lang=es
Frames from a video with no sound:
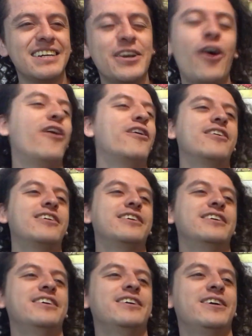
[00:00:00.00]
No.
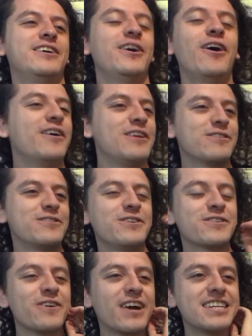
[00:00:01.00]
No, de los
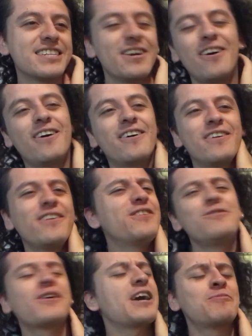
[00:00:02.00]
niños con cáncer. No, no,
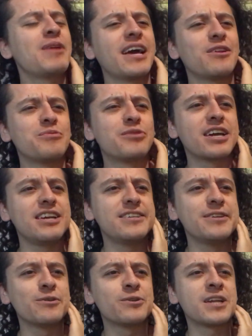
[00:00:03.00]
nunca ha explicado por qué les
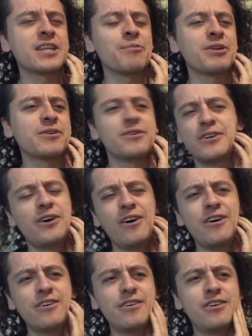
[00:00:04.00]
quitó su tratamiento.
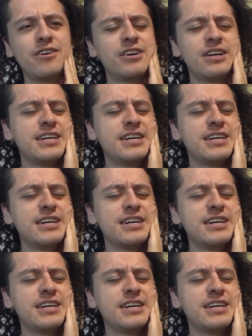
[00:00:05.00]
No, no, no.